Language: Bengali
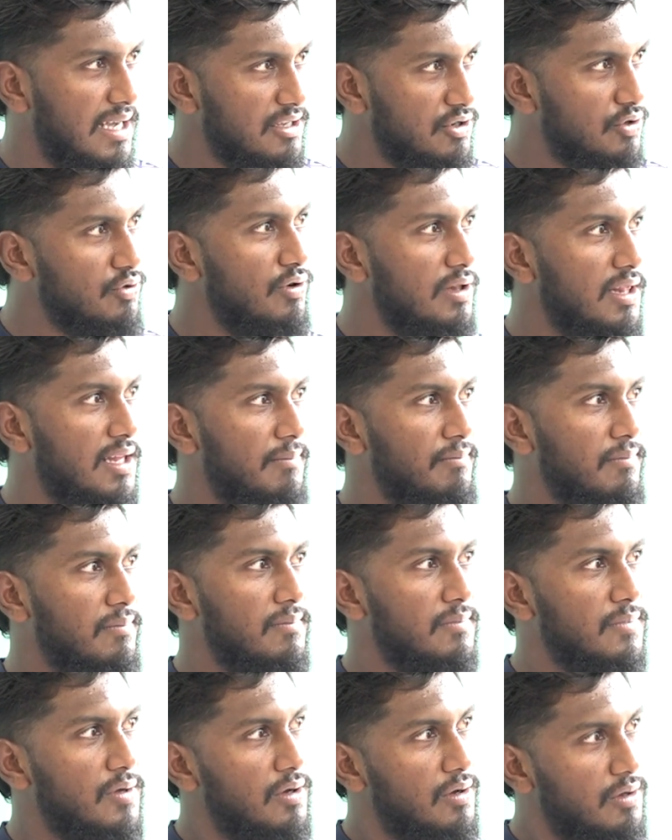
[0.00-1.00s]
কাজ করলাম
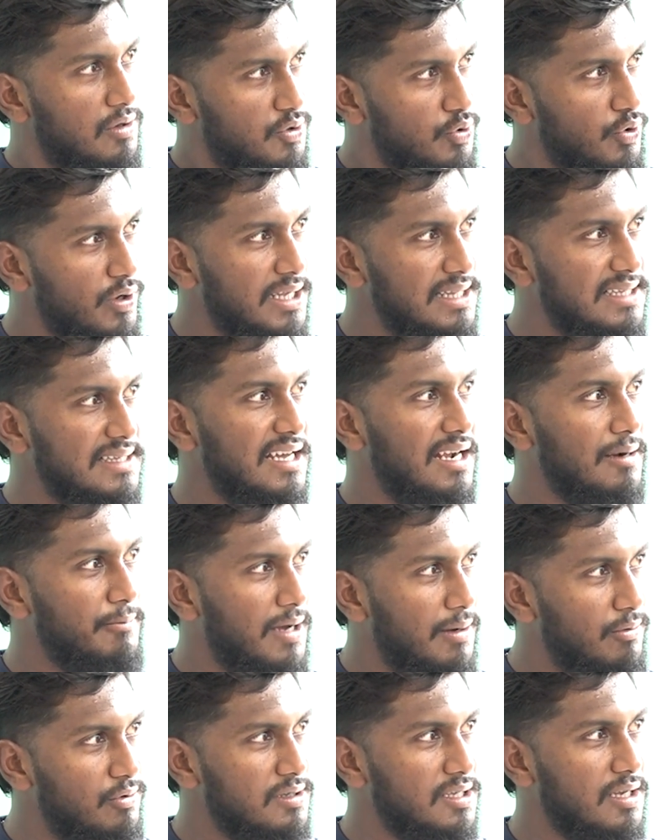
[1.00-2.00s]
সোহেল স্যার
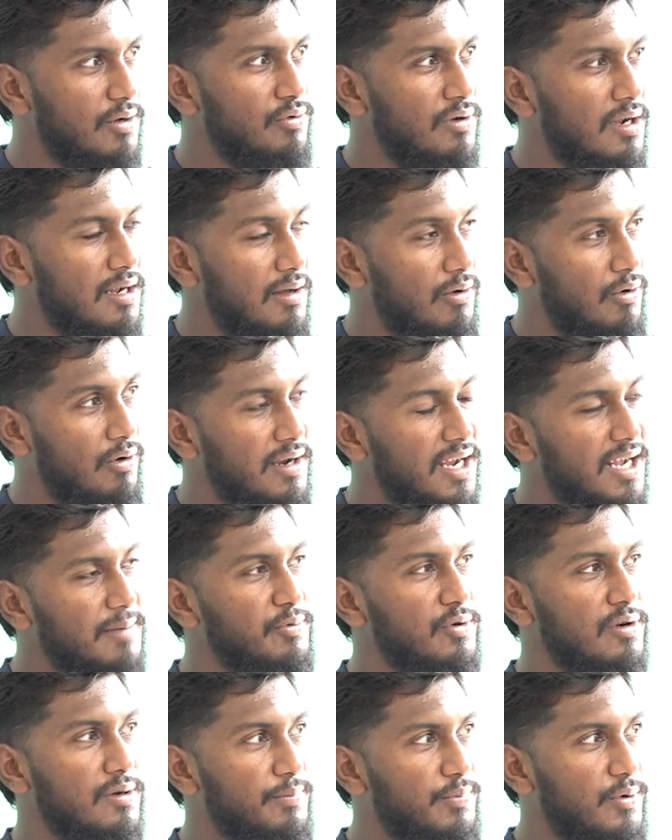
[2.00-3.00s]
বাবুল স্যার ওনারা অনেক
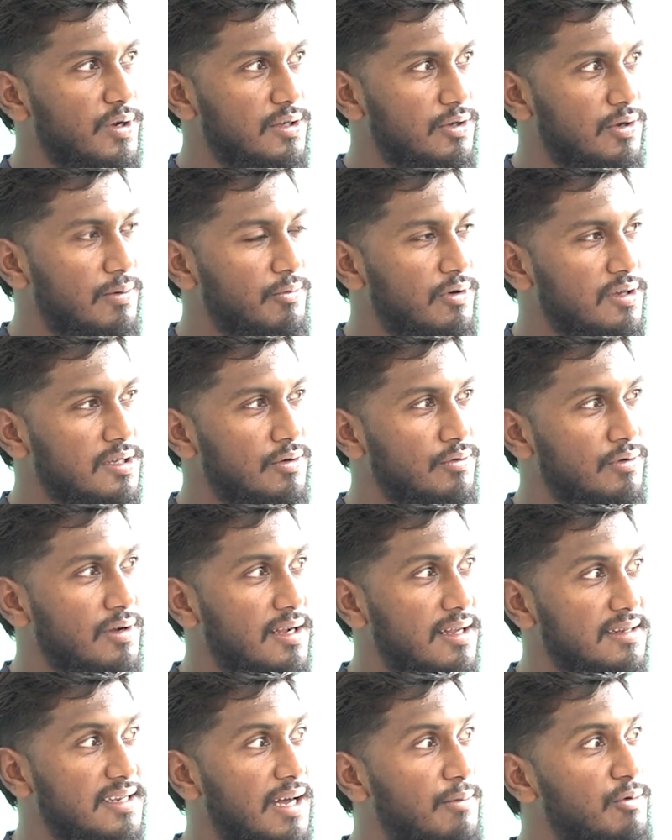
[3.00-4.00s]
পরিশ্রম করছেন
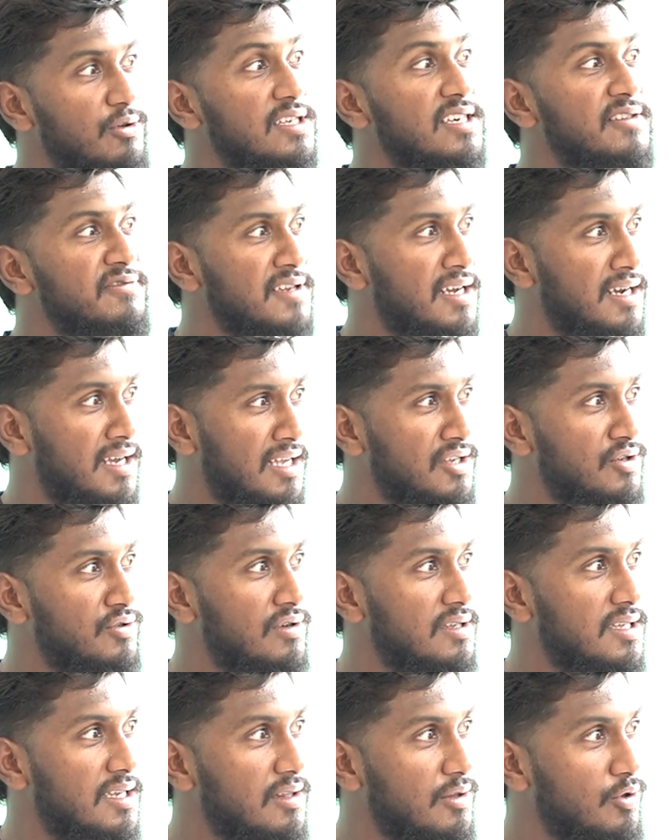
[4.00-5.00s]
ওনারা ডাবল শিফটে কাজ
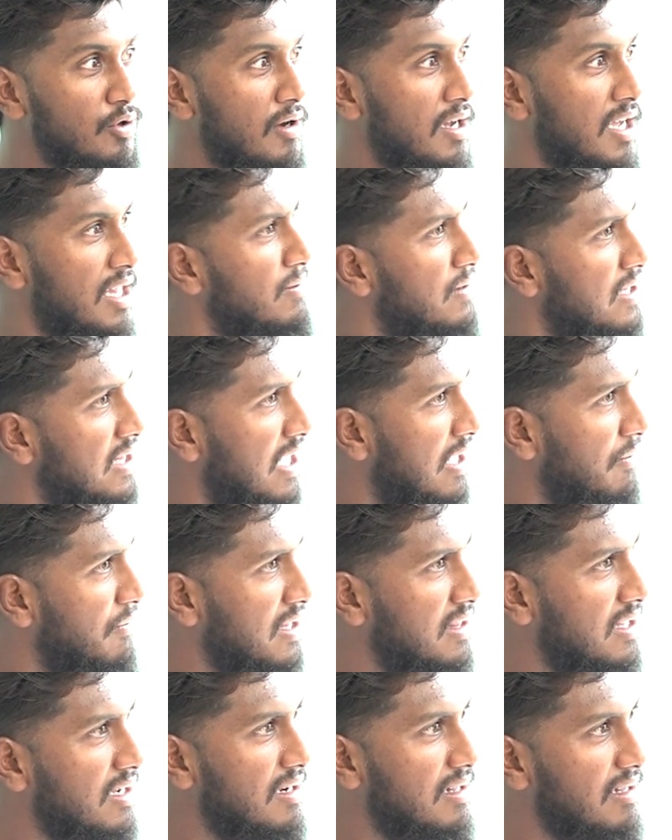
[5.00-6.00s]
করছেন সকালবেলা
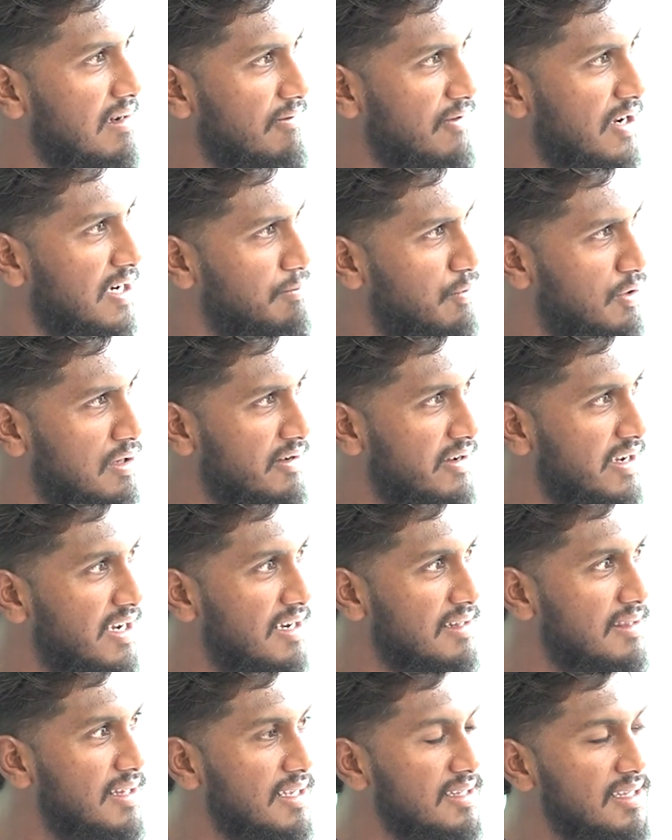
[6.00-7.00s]
আমাদের রেড বল
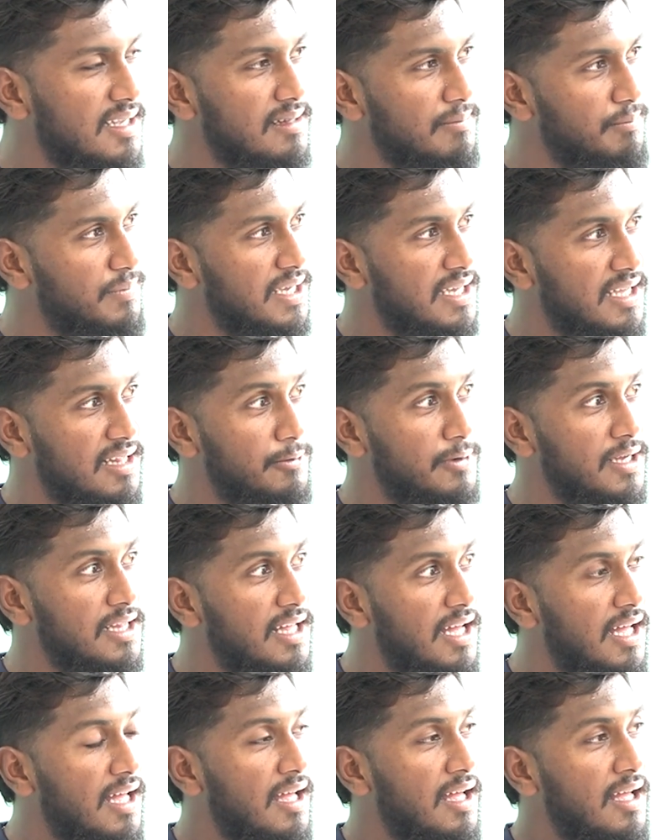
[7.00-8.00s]
ক্রিকেট দেখছেন
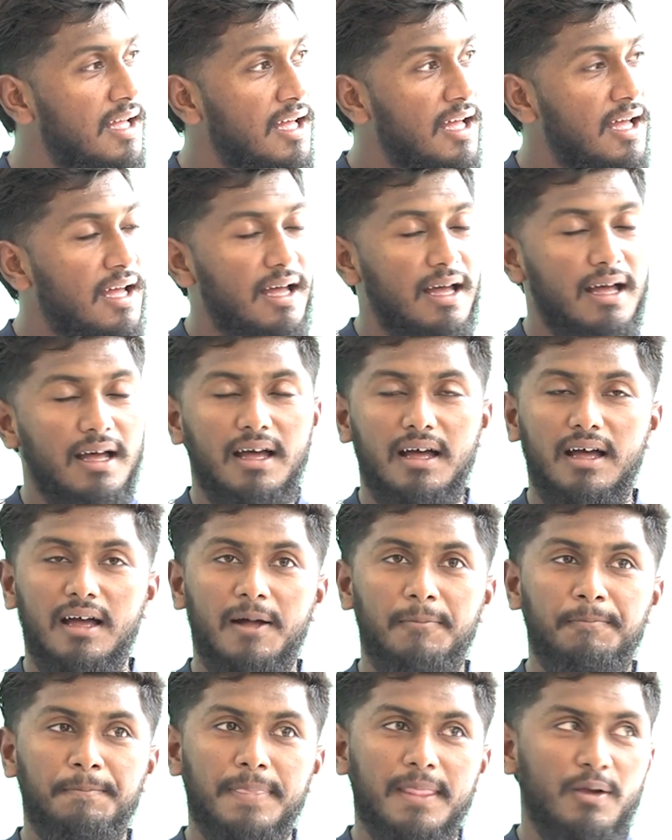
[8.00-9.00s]
বিকেলবেলা
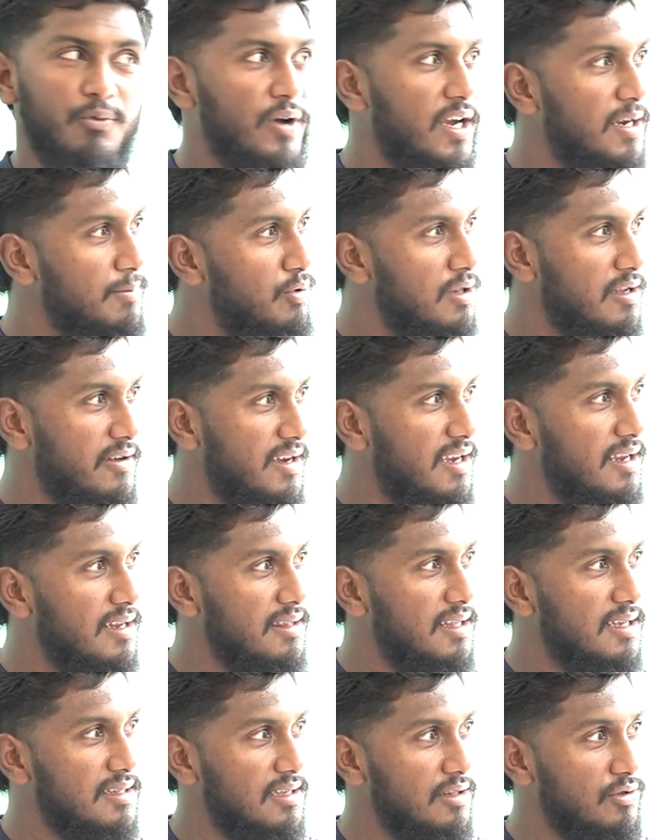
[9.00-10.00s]
হোয়াইট বল ক্রিকেট
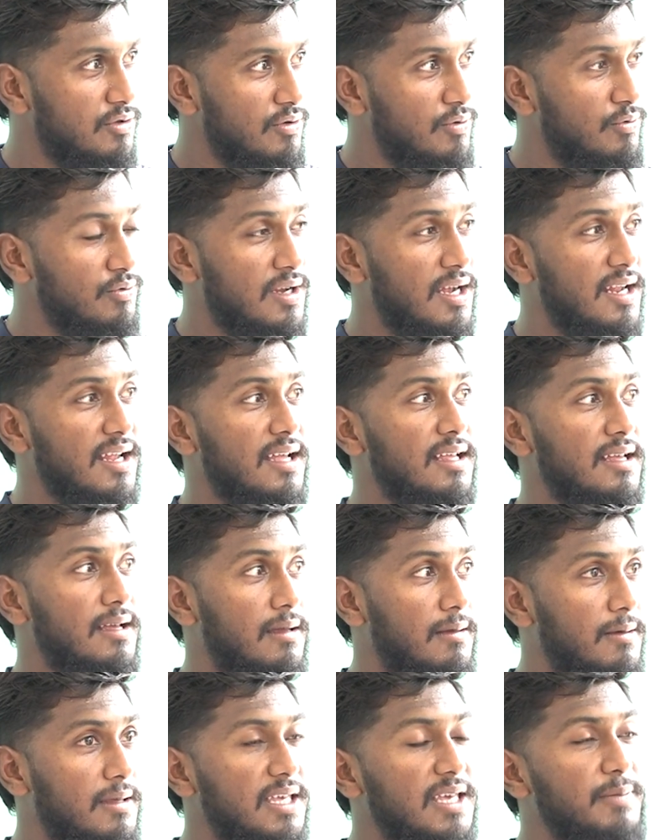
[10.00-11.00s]
দেখছেন তো ওনারা
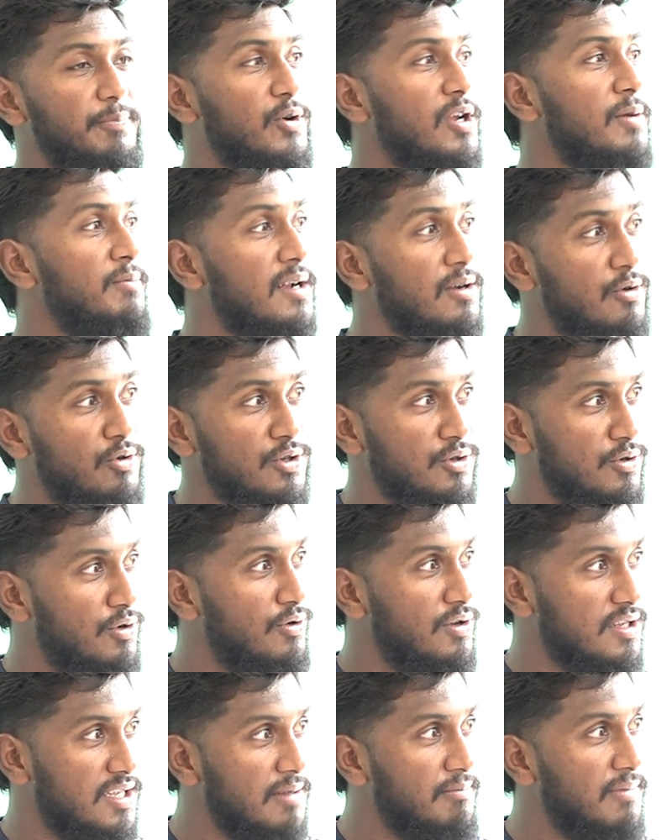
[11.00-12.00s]
কী পরিমাণ কষ্ট
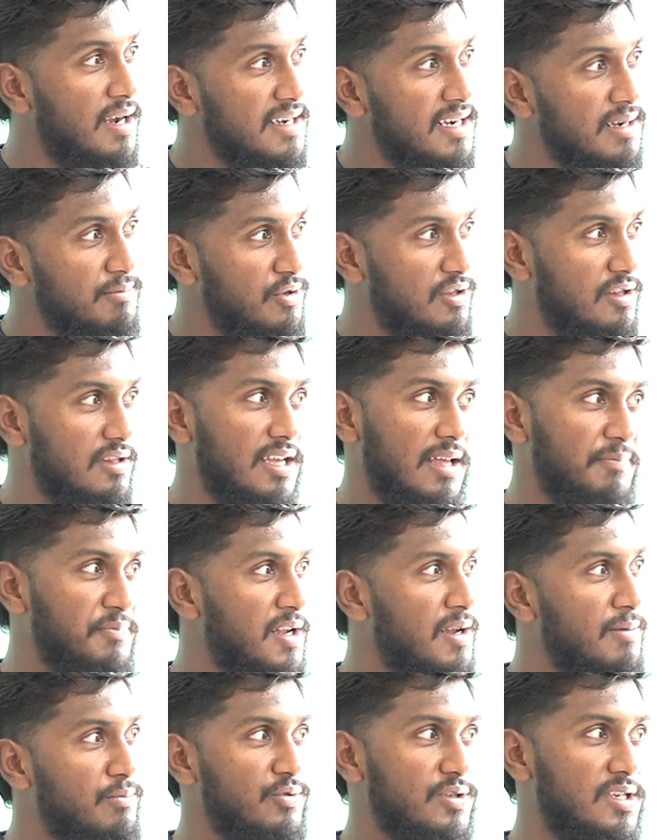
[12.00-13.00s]
করছেন মাঠের মধ্যে তো
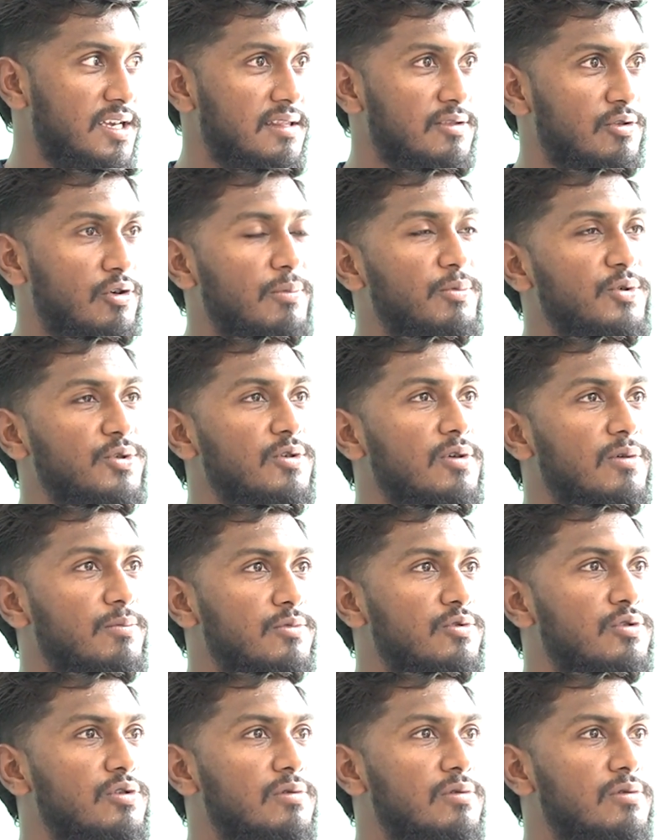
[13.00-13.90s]
আপনারা বুঝেন তো অবশ্যই